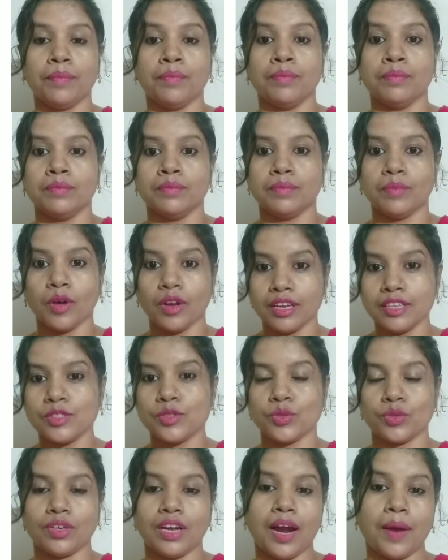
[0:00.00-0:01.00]
বলার জন্য
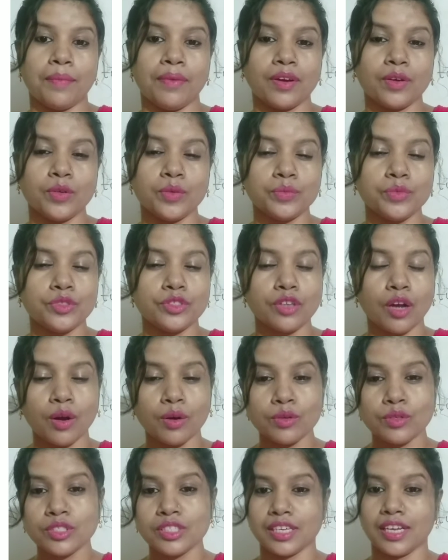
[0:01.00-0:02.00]
আমরা খুব
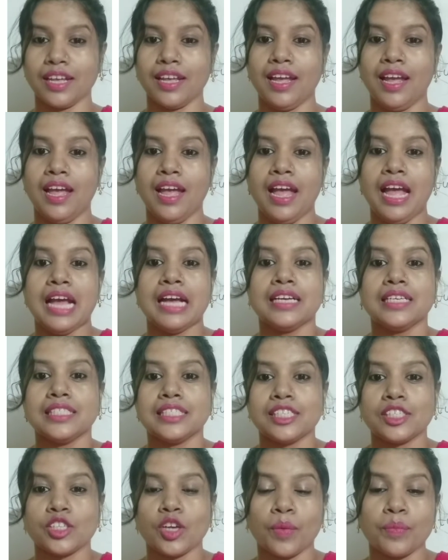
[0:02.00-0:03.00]
সহজে যে
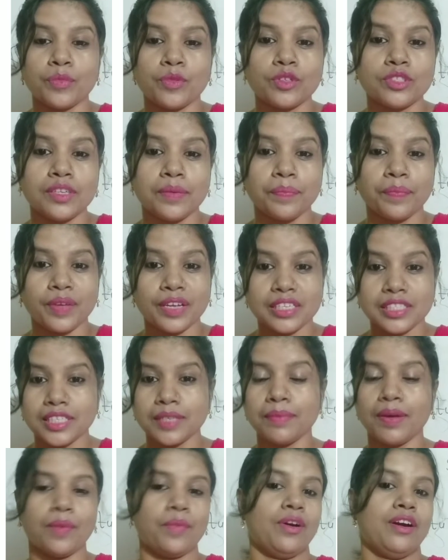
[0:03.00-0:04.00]
শব্দটি বেশি
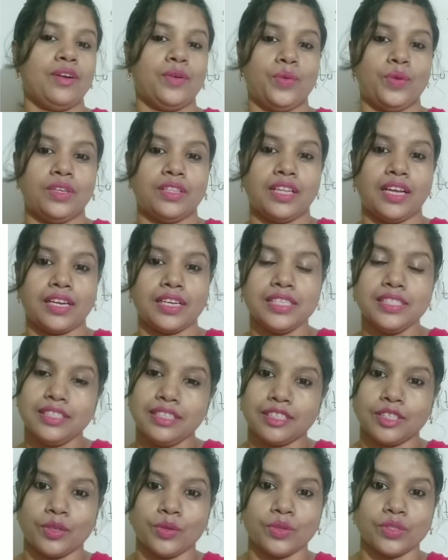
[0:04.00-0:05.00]
ব্যবহার করে থাকি সেটি
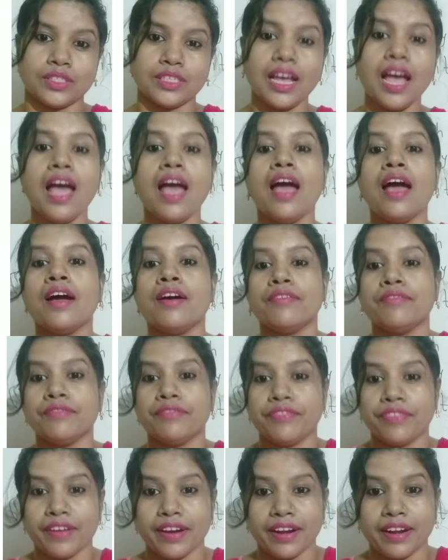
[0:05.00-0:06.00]
হচ্ছে
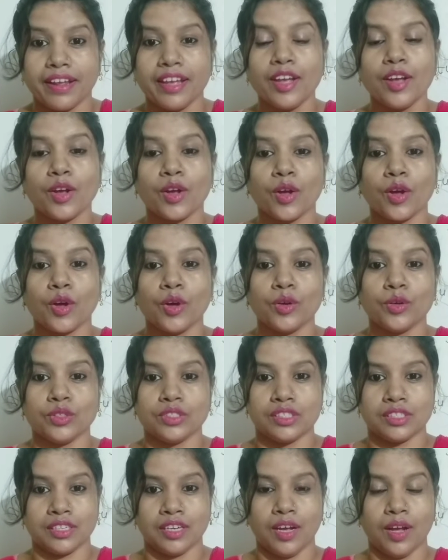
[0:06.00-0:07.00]
ভেরি গুড
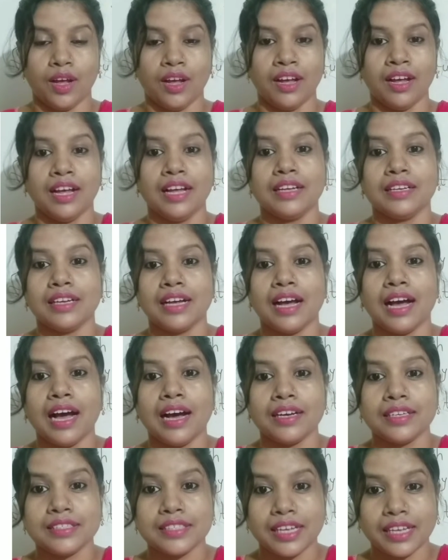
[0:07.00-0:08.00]

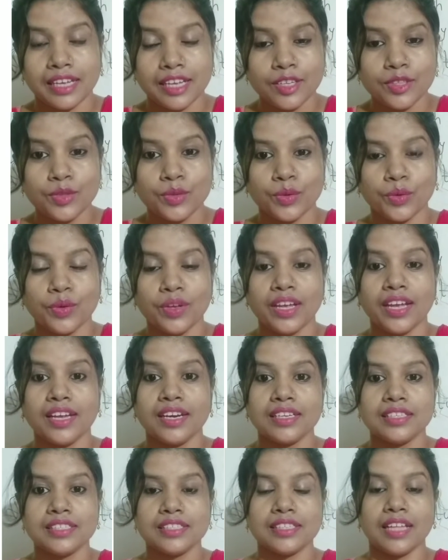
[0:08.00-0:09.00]
কিন্তু
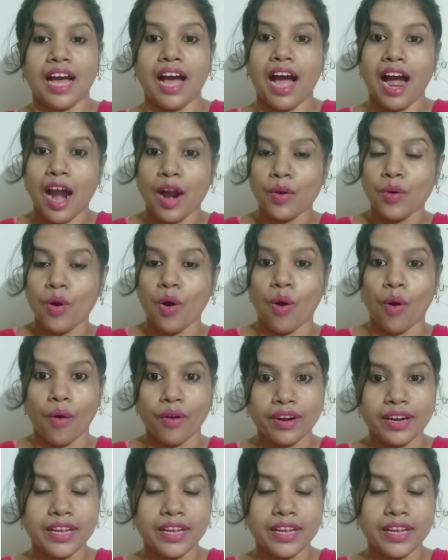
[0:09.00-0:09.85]
ইংরেজিতে আরও অনেক